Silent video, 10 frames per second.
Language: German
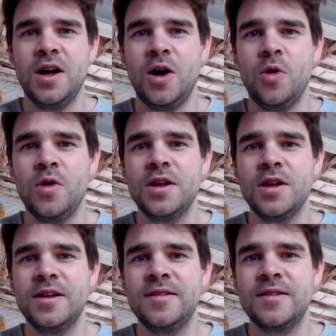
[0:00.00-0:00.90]
auch
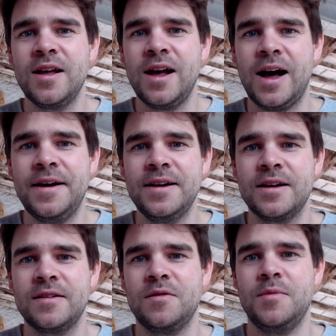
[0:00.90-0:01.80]
das
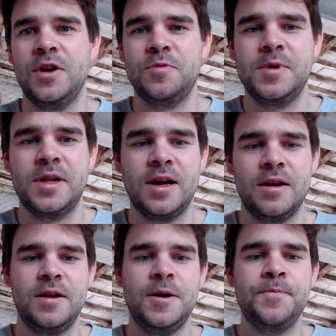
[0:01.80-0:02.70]
andere zum Beispiel
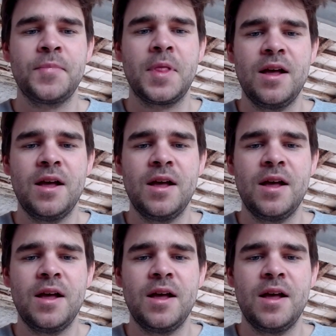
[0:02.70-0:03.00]
gerne. Ja?